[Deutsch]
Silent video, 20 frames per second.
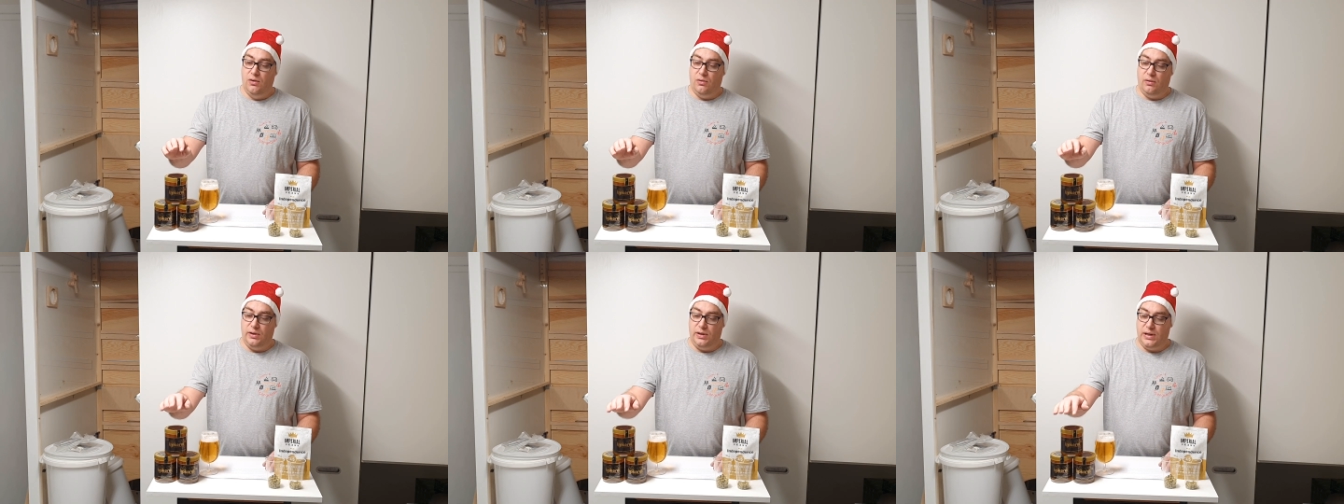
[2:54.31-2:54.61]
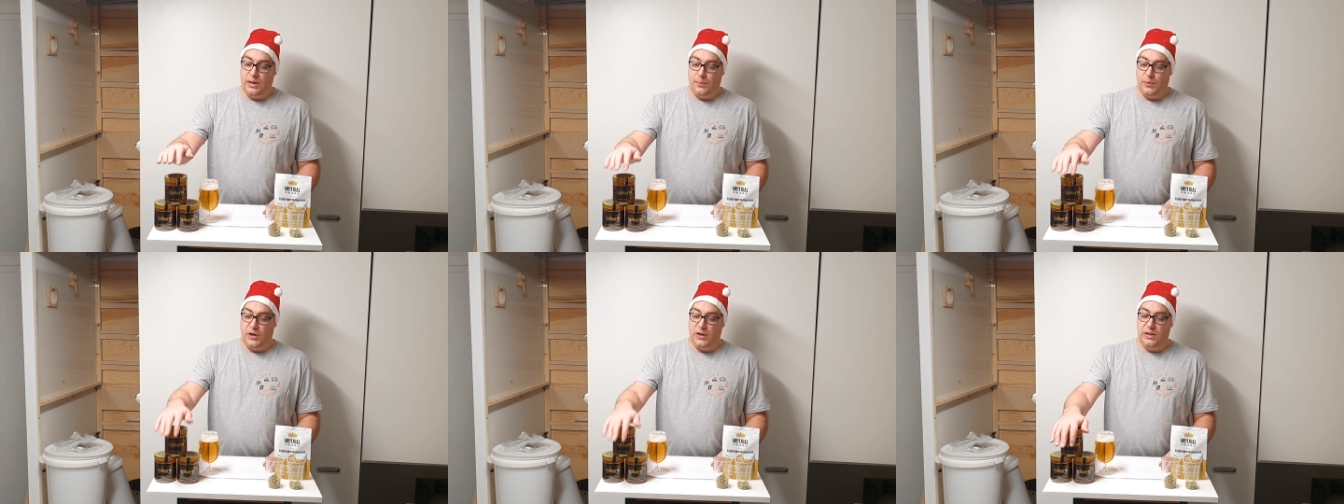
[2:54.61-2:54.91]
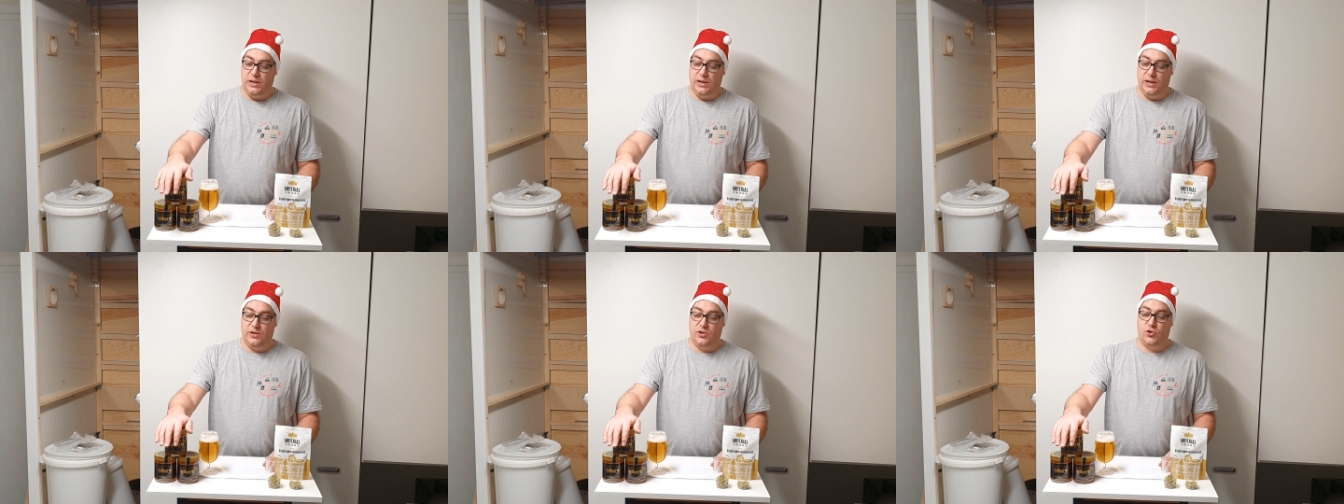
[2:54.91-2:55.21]
Und ich habe ja
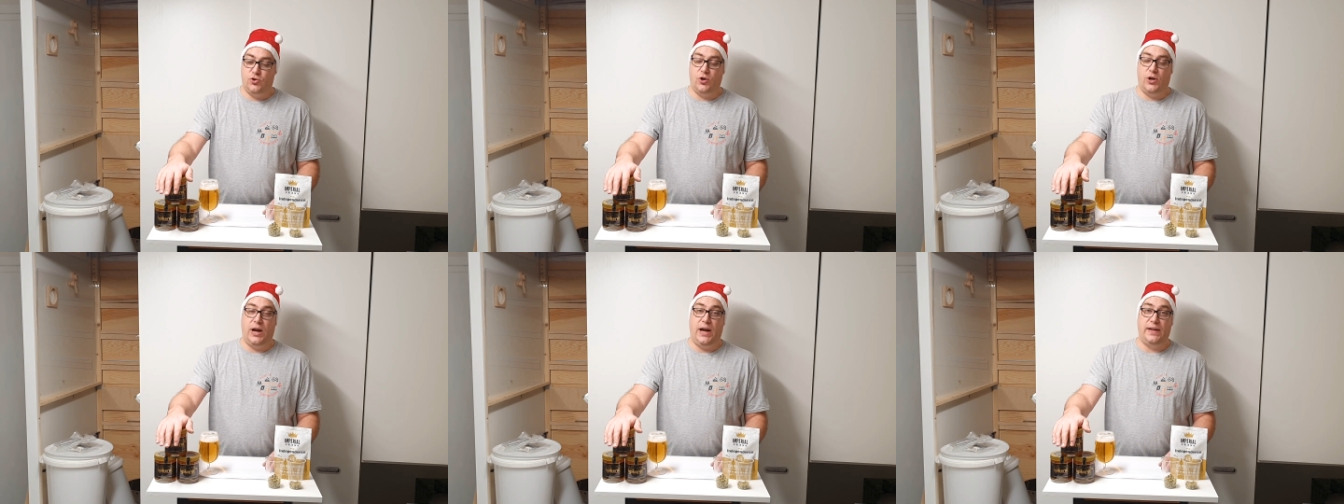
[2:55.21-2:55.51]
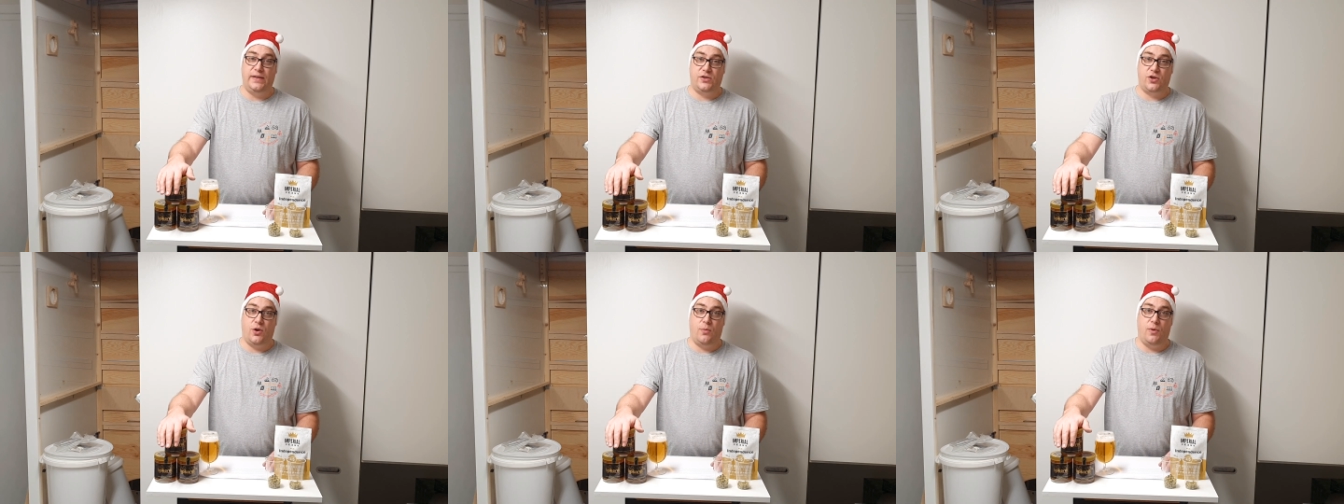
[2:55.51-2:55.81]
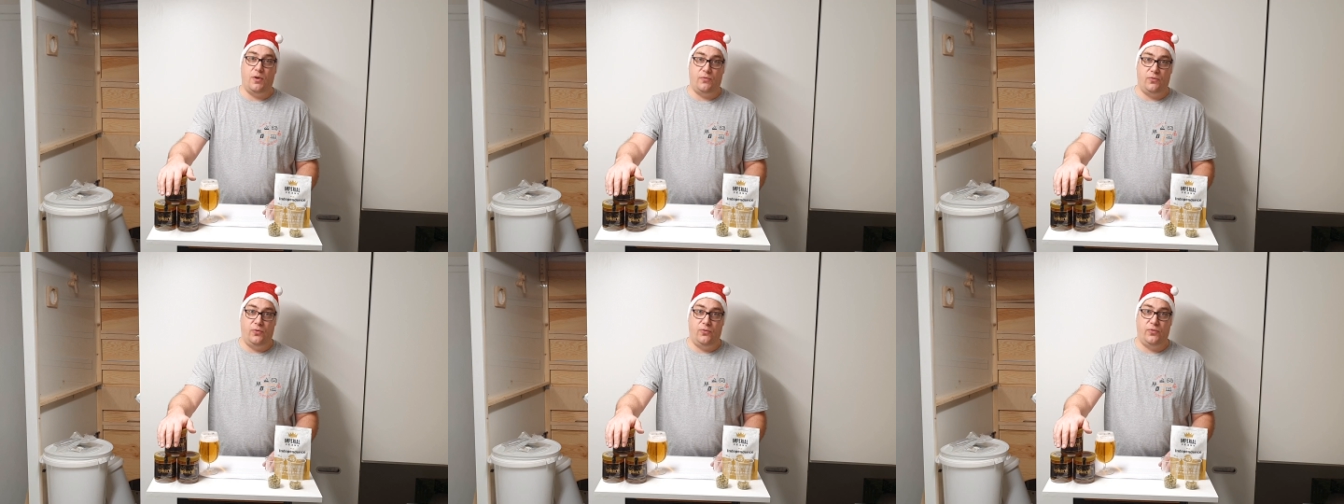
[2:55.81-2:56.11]
hier jetzt schon
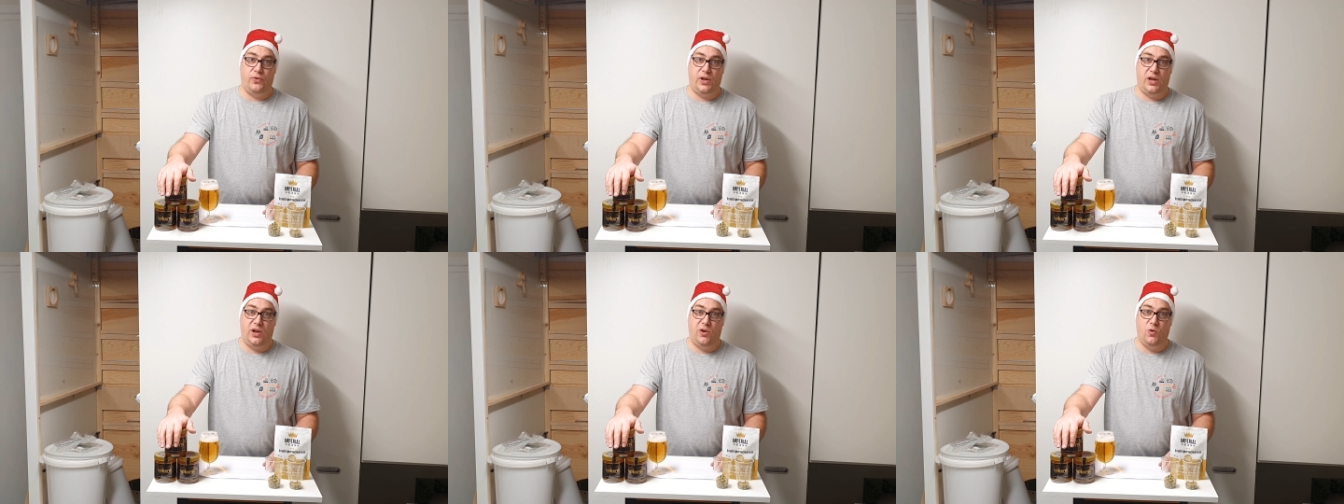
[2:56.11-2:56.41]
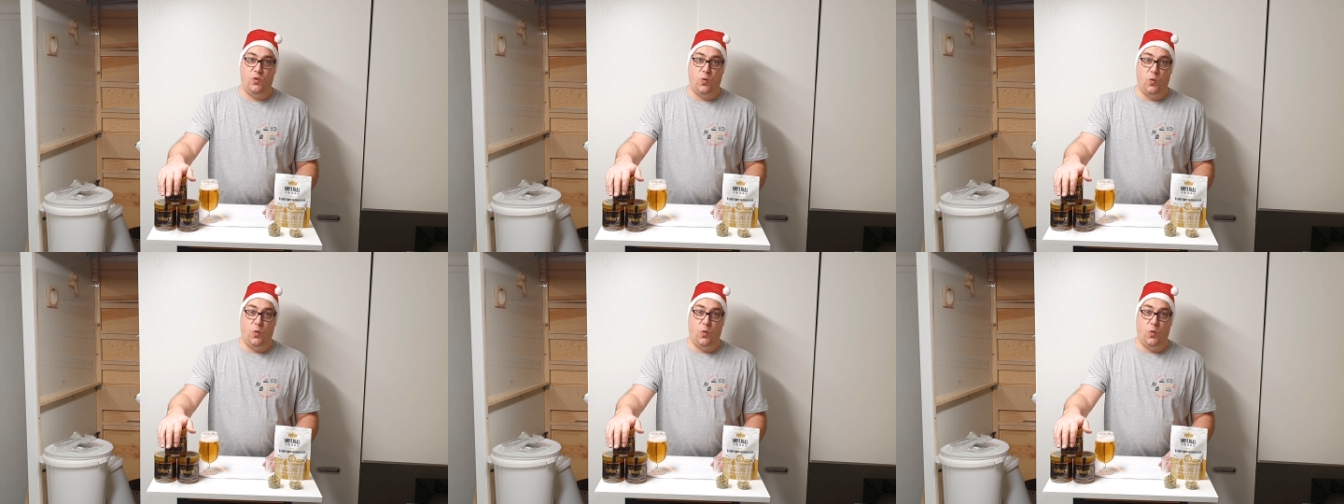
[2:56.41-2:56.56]
1,5 Kilo